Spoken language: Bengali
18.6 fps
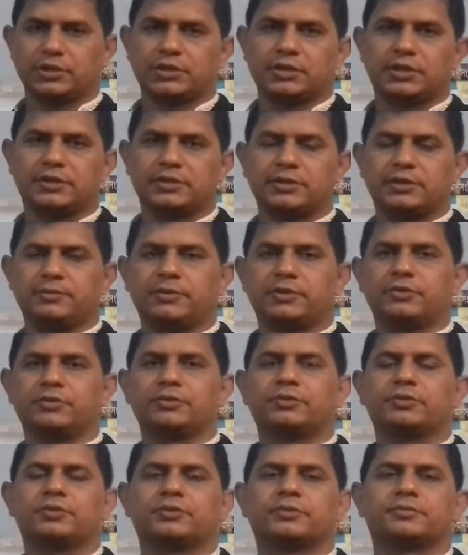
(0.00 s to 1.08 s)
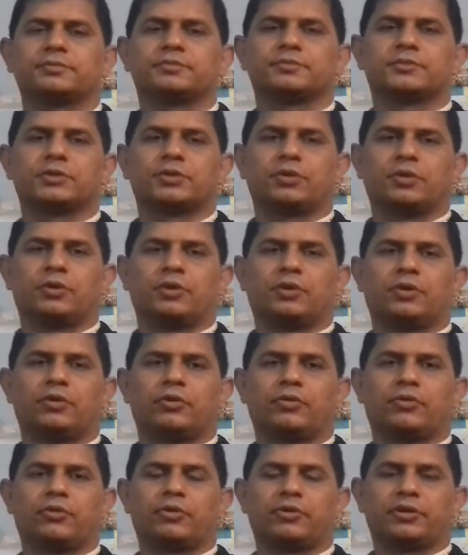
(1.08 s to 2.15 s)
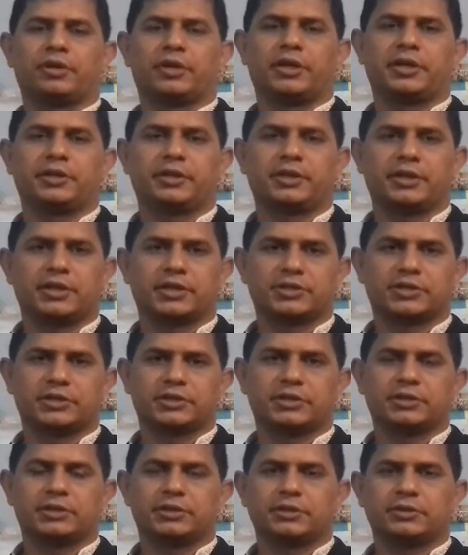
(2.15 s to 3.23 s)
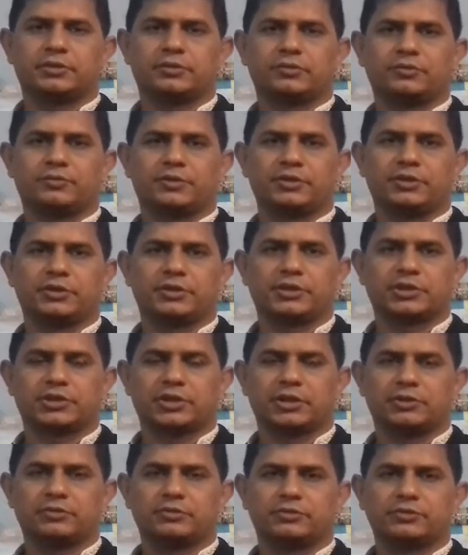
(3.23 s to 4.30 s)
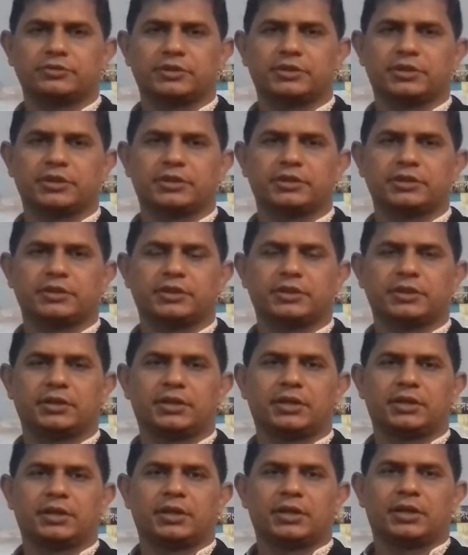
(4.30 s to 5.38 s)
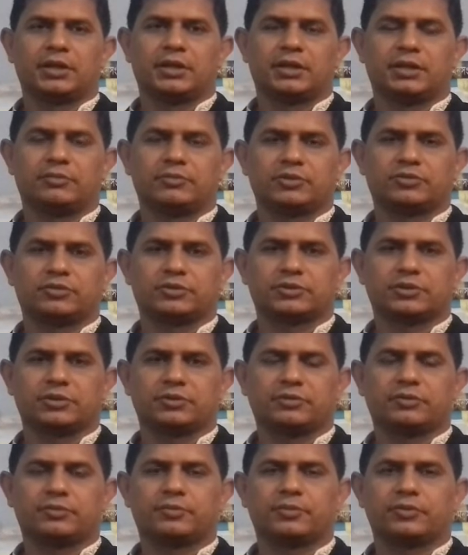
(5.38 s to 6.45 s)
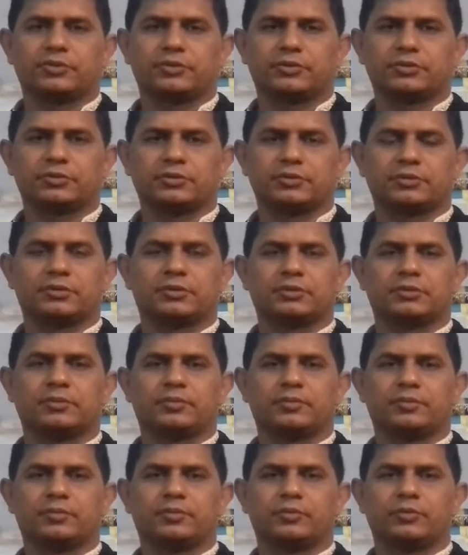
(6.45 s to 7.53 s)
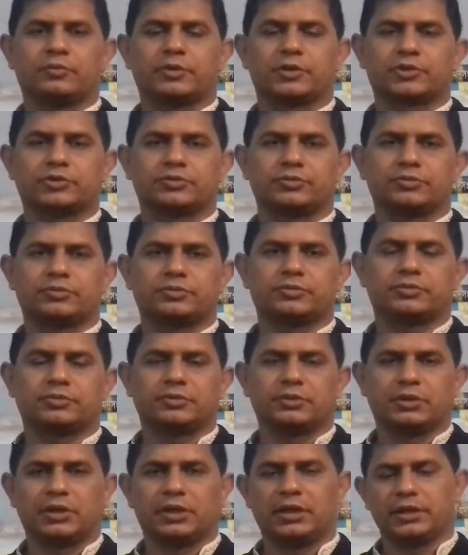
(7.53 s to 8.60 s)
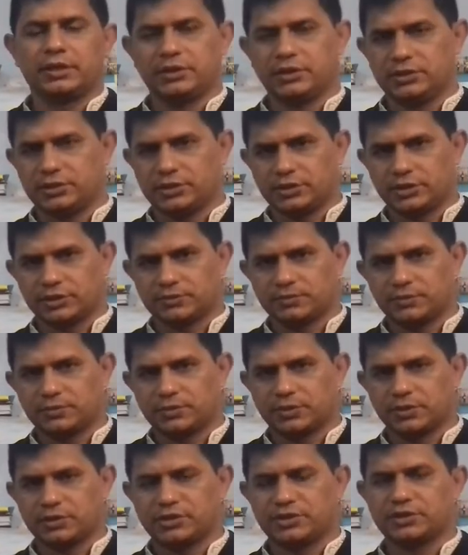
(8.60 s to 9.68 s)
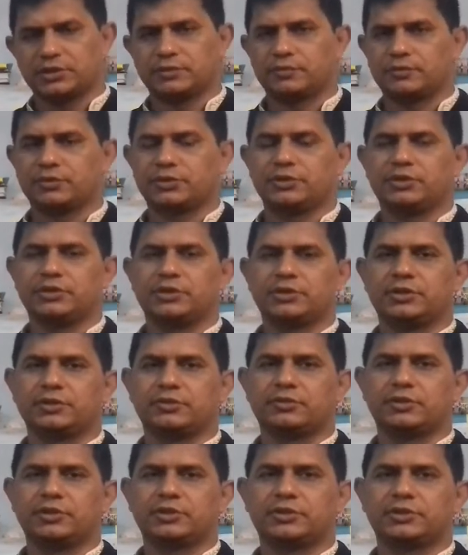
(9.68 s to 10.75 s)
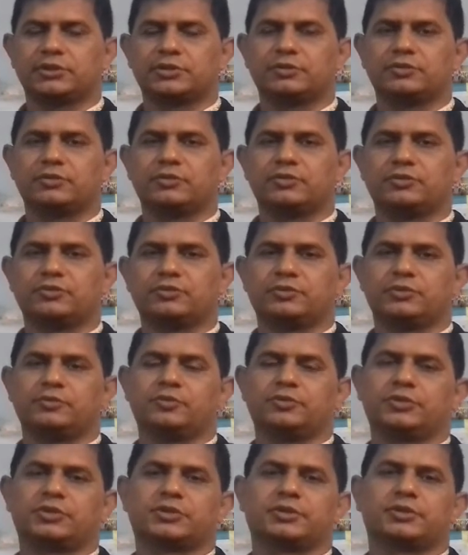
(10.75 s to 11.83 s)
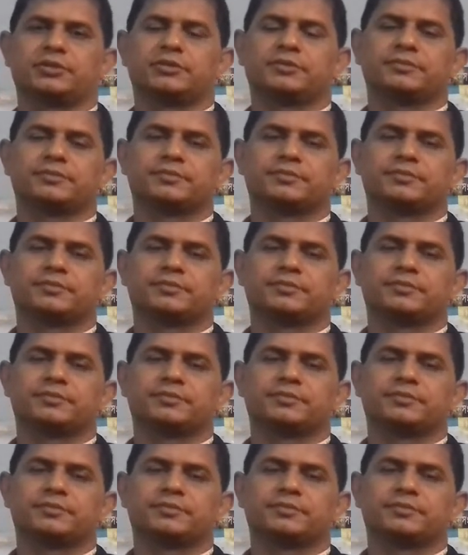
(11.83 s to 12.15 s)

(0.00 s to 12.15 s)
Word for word: শিক্ষার্থীবৃন্দ অনলাইন ক্লাসে তোমাদেরকে স্বাগত জানাই আমি শশাঙ্ক বর প্রভাষক ইতিহাস বিভাগ নিজামুদ্দিন ডিগ্রি কলেজ গৌরনদী বরিশাল